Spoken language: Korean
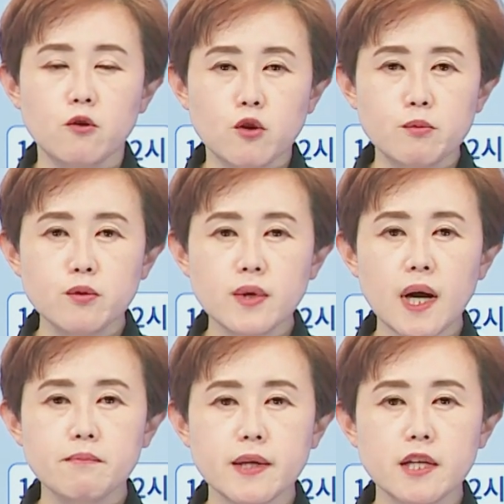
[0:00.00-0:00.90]

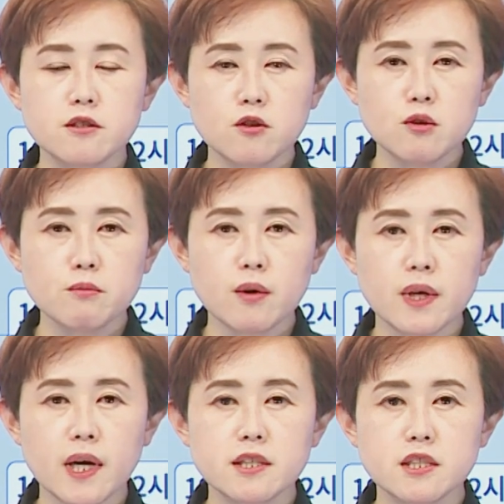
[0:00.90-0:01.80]
돌풍과 함께
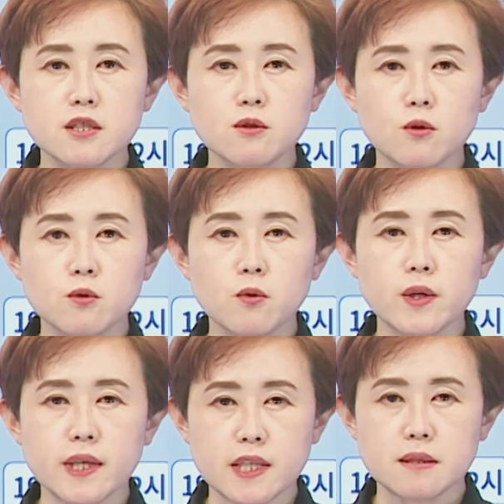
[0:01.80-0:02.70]
천둥번개가 치는 곳도
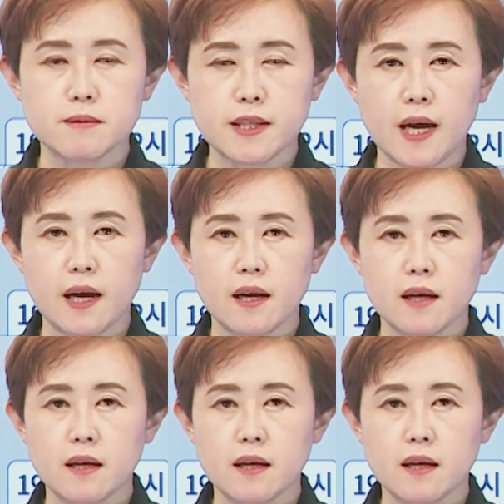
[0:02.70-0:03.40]
있겠습니다.